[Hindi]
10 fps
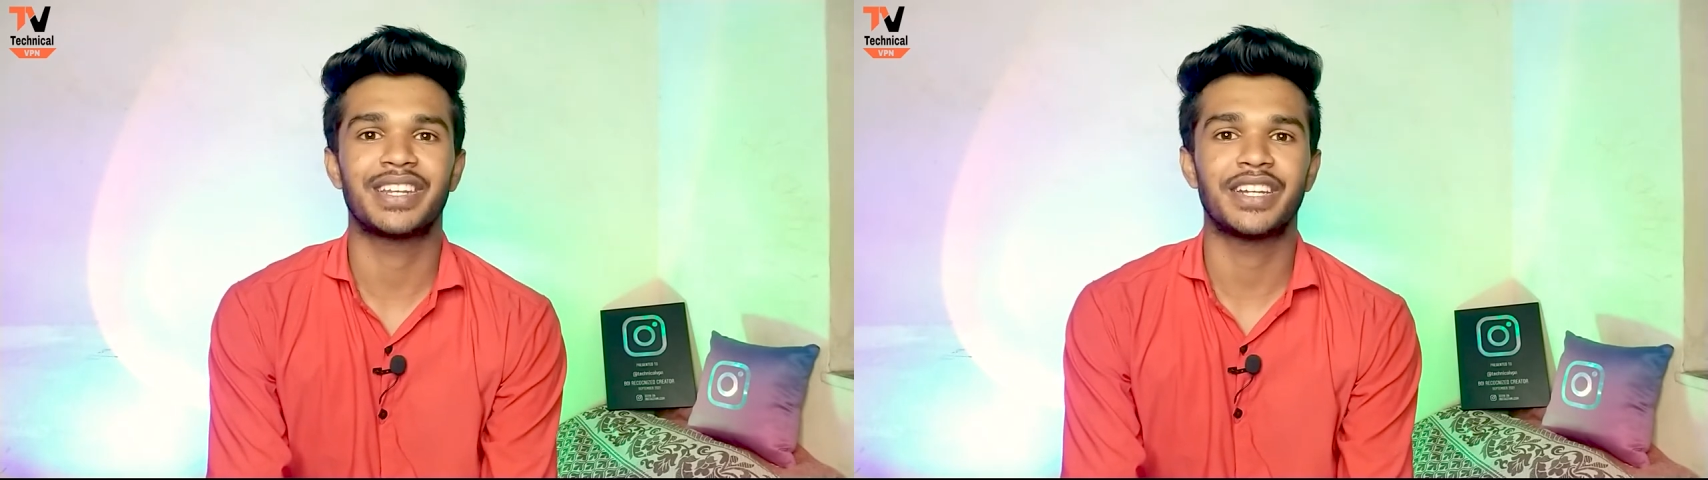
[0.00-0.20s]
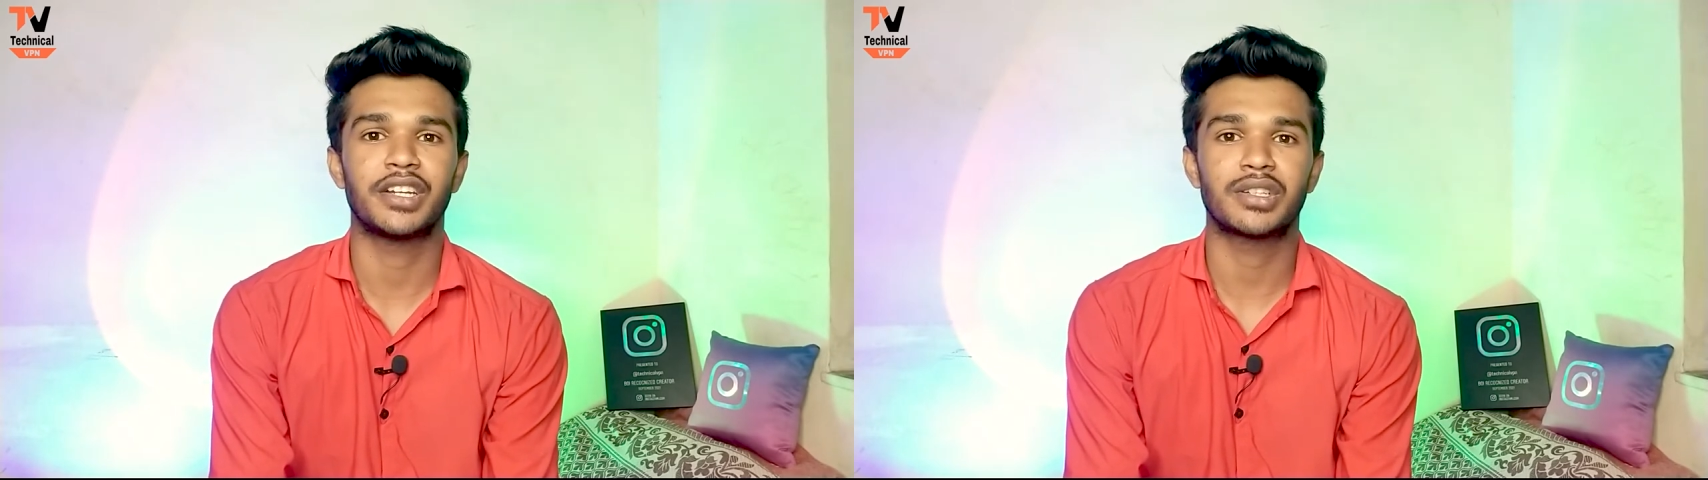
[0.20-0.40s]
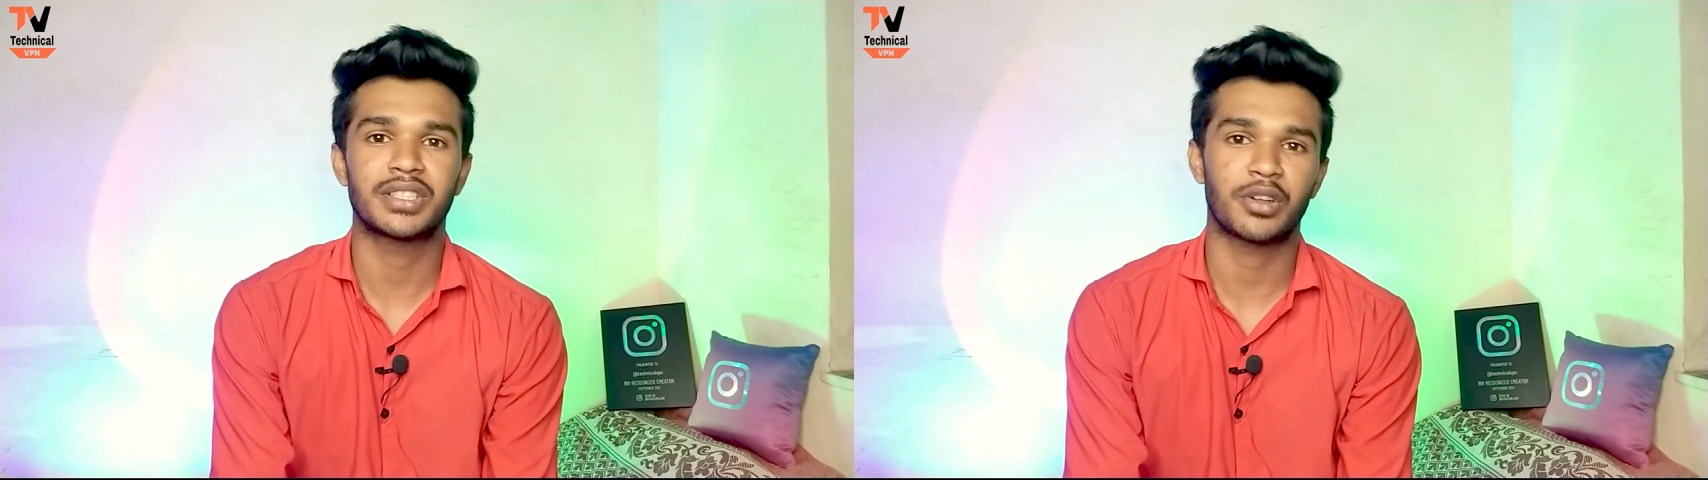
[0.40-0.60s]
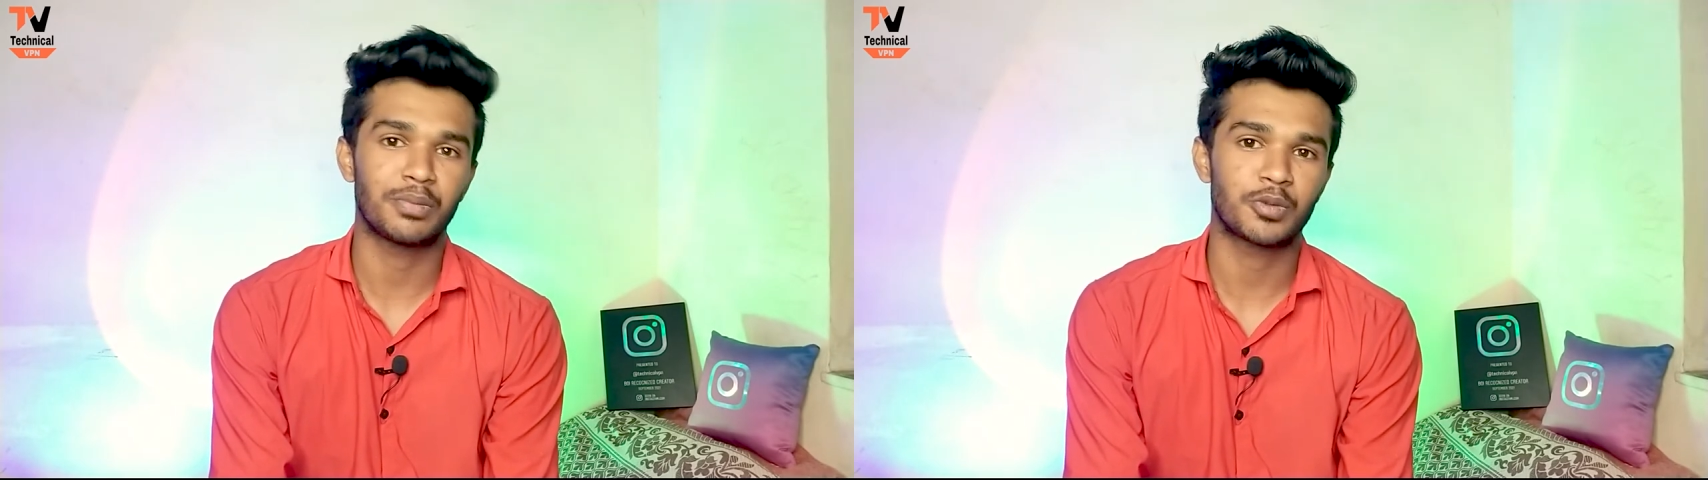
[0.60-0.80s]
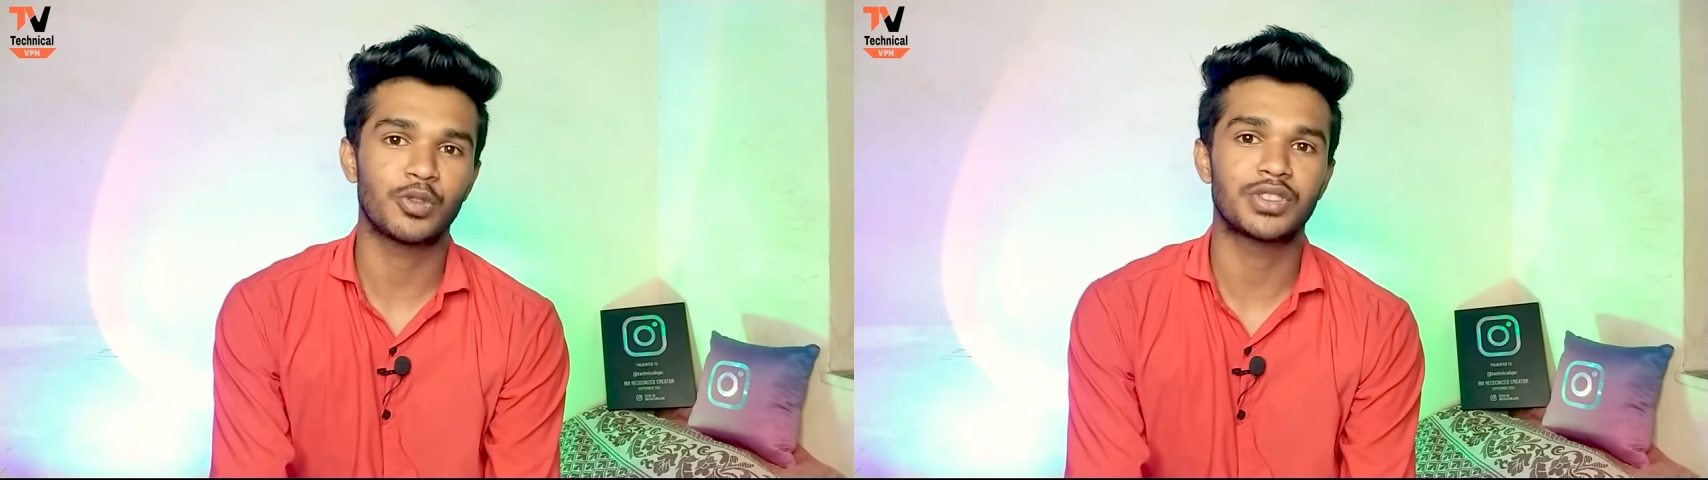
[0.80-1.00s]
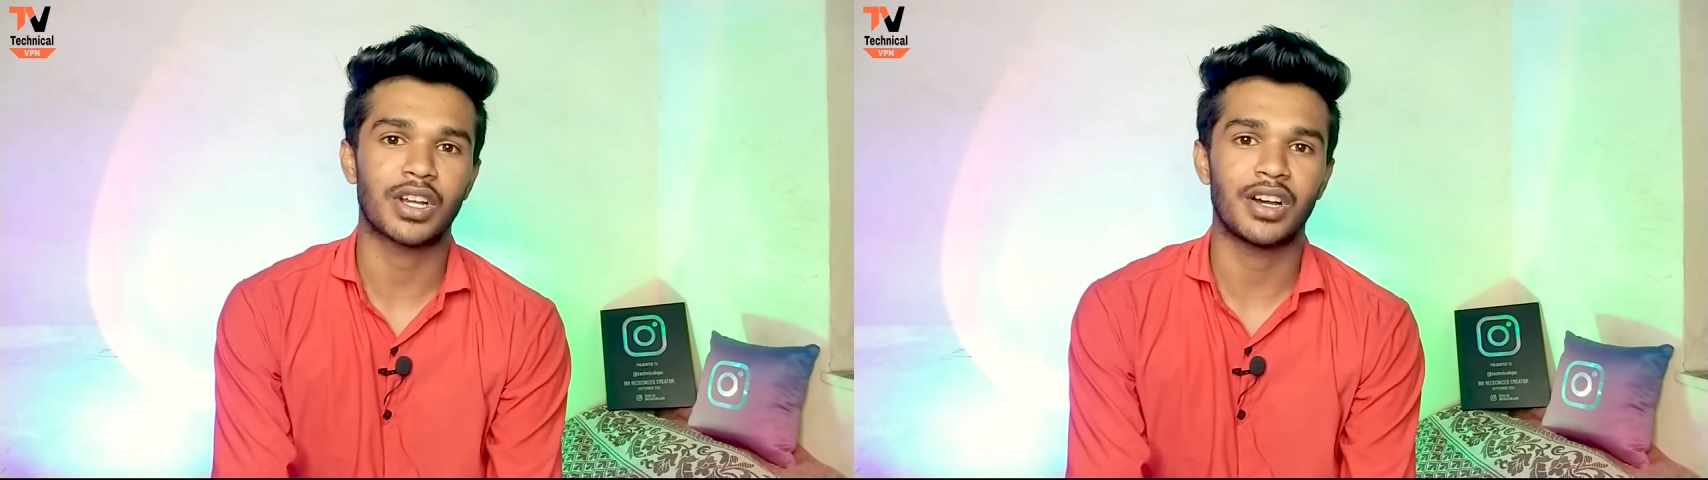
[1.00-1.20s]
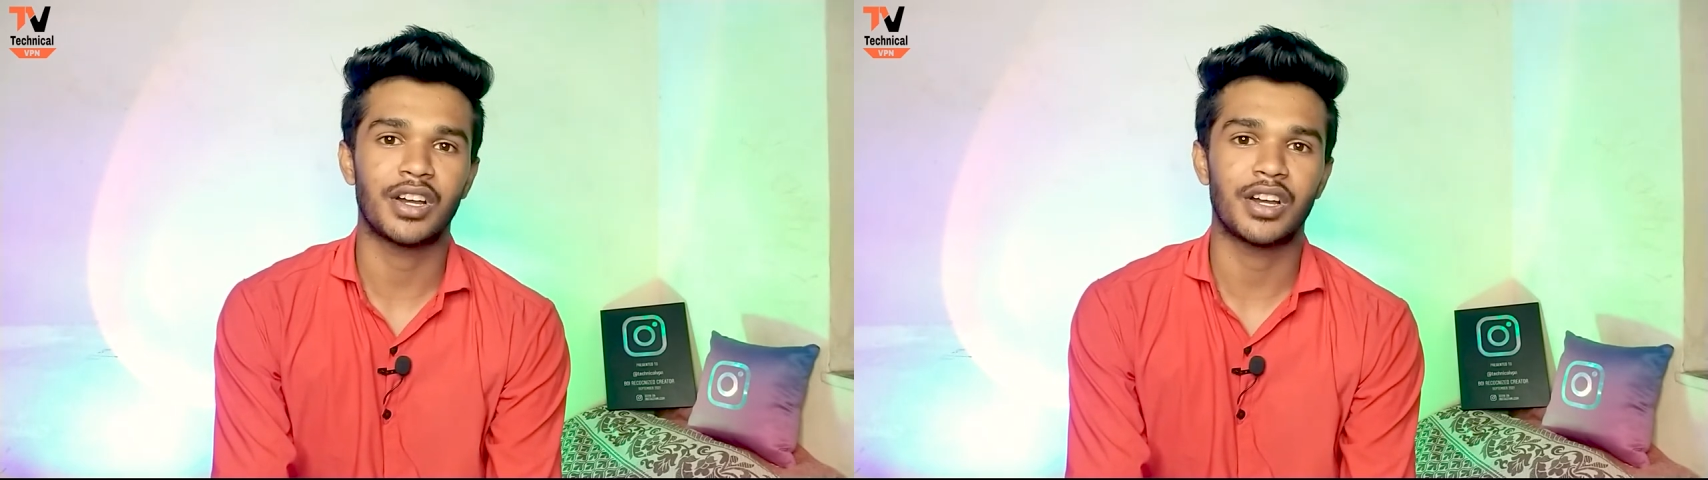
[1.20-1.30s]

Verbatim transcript: रिलेटेड सब कुछ